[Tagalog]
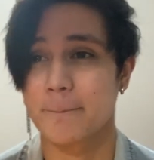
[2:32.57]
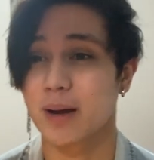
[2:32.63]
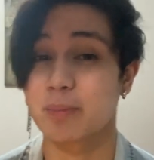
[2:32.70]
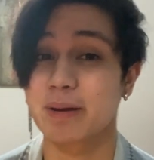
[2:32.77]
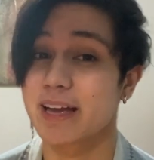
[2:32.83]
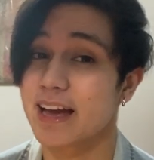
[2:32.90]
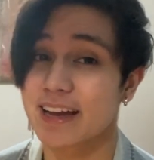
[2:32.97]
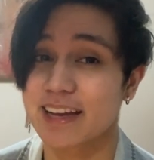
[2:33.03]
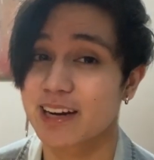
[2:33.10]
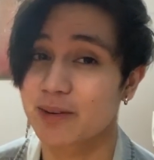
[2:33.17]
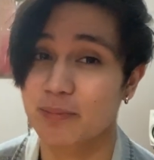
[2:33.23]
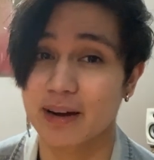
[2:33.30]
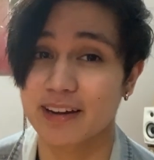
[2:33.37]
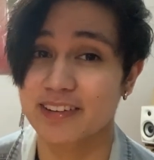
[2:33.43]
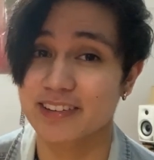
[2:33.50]
Magbigay ka
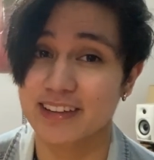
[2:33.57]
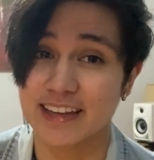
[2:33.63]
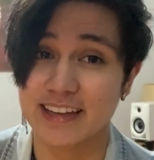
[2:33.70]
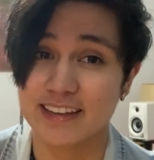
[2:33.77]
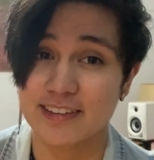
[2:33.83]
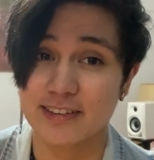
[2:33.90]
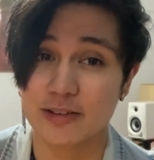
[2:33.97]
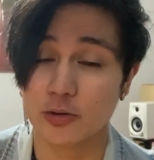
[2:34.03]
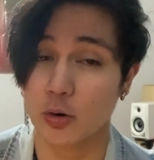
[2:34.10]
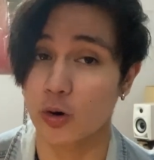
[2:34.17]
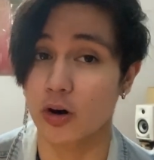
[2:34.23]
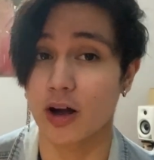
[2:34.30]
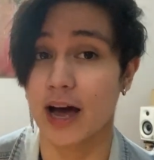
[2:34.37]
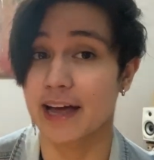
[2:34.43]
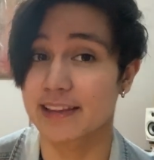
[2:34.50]
ng mga skins
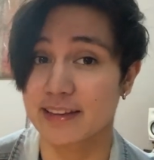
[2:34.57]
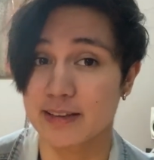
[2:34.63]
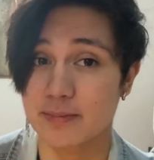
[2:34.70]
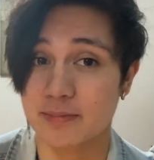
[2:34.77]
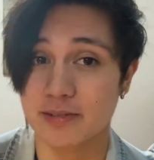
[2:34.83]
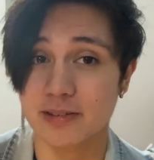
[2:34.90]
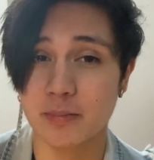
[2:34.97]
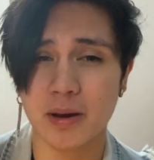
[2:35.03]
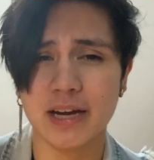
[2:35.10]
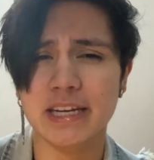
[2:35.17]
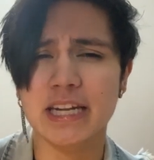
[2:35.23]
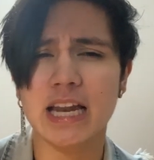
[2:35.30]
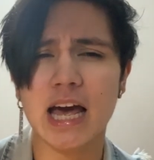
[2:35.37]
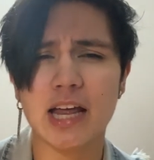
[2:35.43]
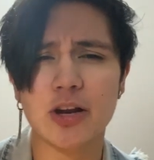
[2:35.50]
or items sa mga
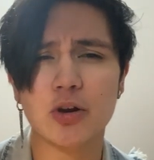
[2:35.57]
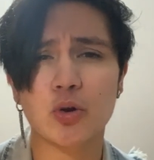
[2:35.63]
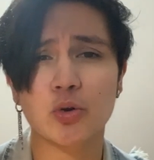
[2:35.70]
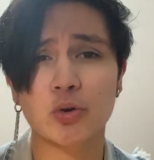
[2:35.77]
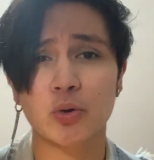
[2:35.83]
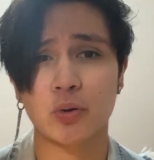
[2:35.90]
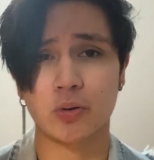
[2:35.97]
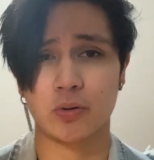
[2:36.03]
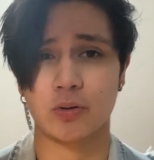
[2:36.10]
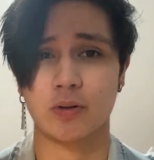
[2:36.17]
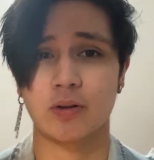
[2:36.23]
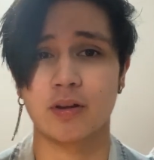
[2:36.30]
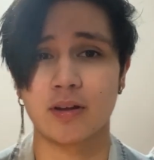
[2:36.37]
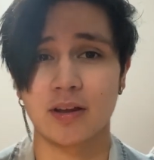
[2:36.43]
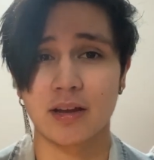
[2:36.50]
nilararo nyo.
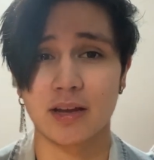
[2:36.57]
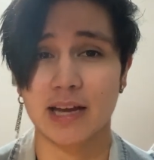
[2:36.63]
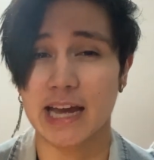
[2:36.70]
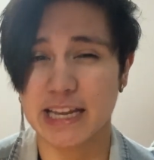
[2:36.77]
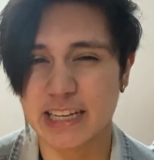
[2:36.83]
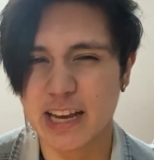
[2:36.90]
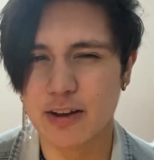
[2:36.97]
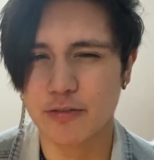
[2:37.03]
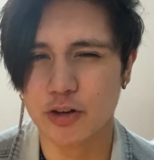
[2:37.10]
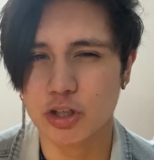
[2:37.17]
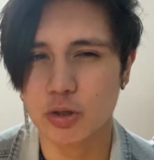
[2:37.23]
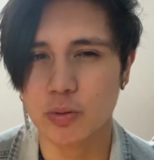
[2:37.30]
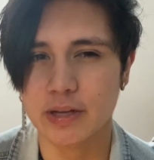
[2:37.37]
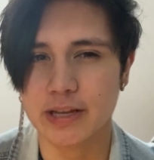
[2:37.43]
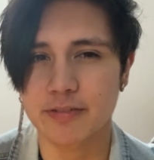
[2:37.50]
Kahit nga
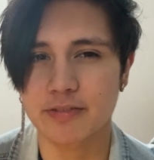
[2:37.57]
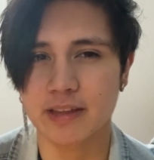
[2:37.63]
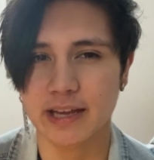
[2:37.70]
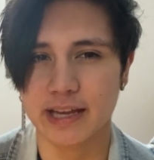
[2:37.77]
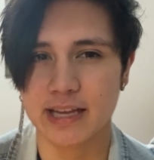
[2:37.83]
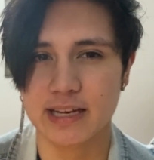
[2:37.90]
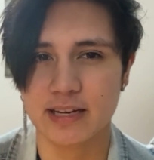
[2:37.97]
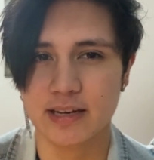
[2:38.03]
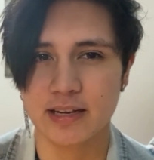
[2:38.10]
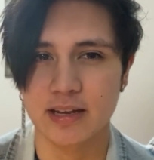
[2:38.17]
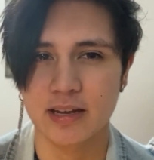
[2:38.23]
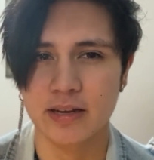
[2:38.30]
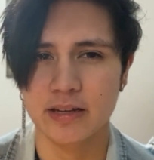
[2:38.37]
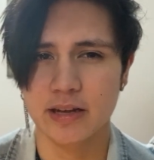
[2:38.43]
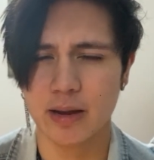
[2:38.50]
virtual gift lang yan,
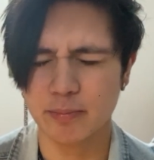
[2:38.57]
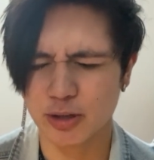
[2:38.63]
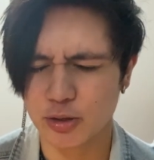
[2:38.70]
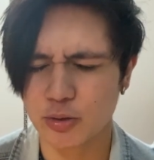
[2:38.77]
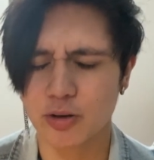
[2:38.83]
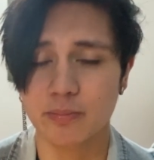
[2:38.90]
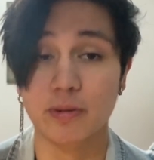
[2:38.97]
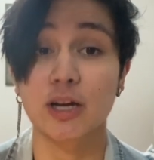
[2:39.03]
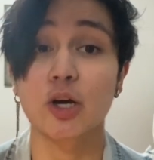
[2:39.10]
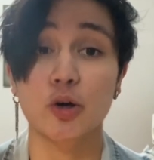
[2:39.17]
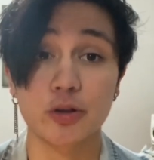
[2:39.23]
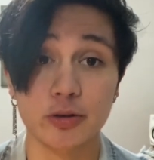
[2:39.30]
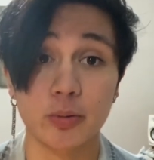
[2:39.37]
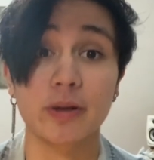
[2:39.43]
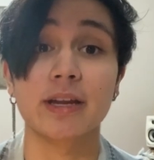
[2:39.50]
I'm sure
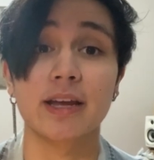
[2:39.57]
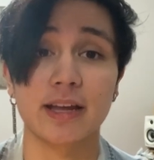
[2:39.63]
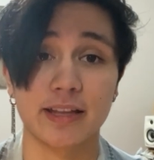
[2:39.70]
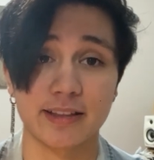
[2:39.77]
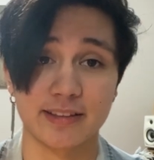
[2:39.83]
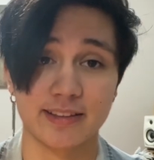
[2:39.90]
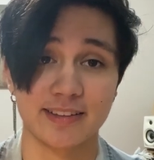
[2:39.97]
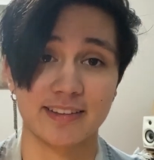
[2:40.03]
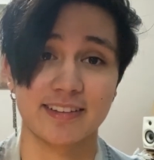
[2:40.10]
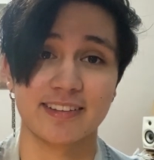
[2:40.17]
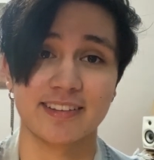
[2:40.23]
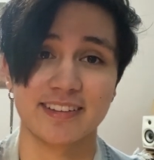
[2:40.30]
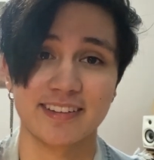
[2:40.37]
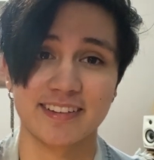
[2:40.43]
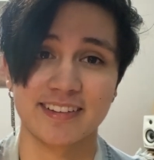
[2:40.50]
magagustuhan niya yan.
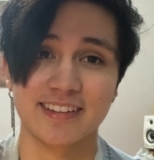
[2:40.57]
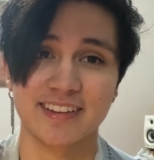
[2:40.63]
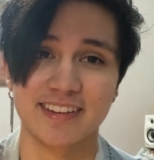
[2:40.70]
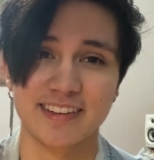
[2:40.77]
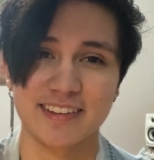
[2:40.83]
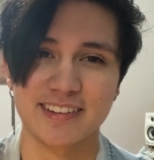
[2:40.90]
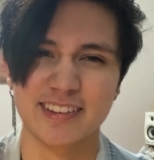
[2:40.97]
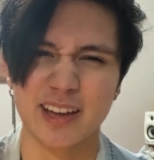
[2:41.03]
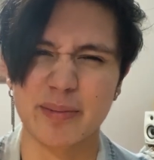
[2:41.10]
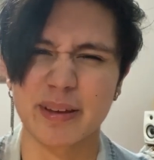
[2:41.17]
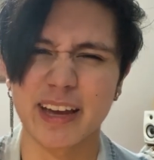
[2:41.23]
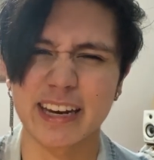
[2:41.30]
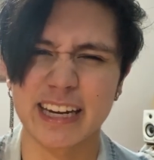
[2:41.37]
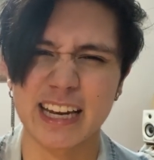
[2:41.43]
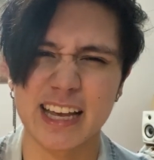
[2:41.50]

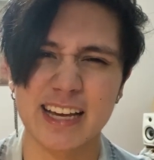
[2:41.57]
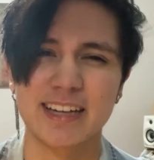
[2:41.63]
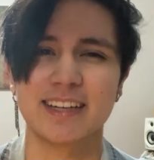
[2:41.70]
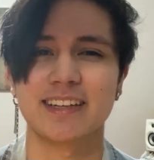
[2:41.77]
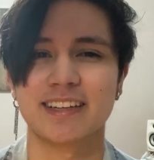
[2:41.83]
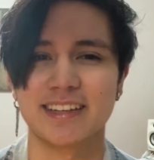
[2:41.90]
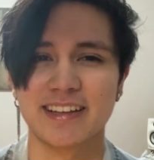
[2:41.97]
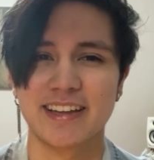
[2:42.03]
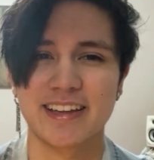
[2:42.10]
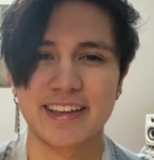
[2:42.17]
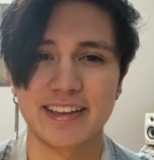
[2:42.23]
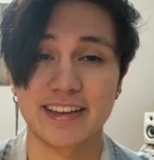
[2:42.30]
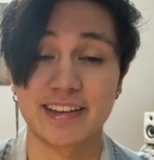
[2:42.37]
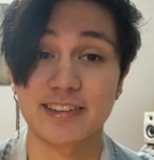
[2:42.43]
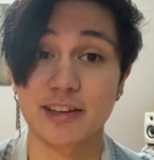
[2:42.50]
Sabi nga nila,
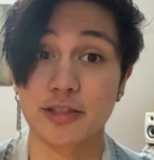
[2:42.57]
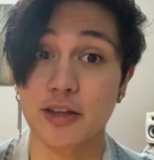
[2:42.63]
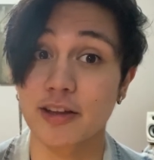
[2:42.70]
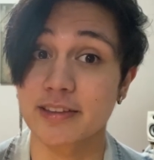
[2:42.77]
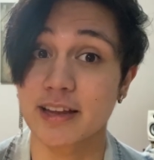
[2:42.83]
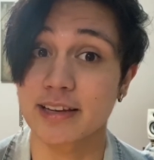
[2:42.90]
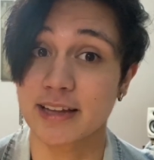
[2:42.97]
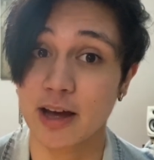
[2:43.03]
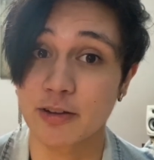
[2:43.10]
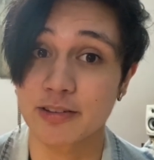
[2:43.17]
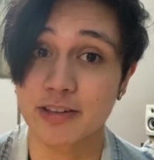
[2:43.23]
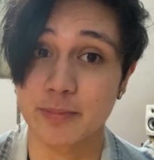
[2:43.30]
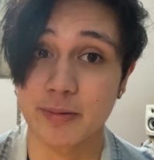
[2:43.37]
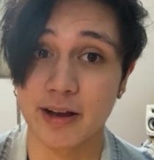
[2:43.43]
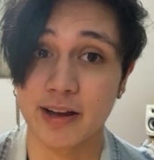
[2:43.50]
it's the thought that
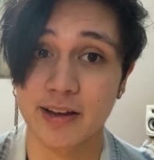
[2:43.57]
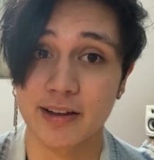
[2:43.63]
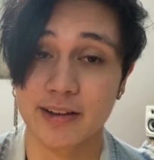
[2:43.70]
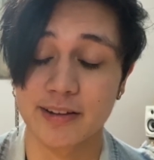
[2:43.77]
counts, diba?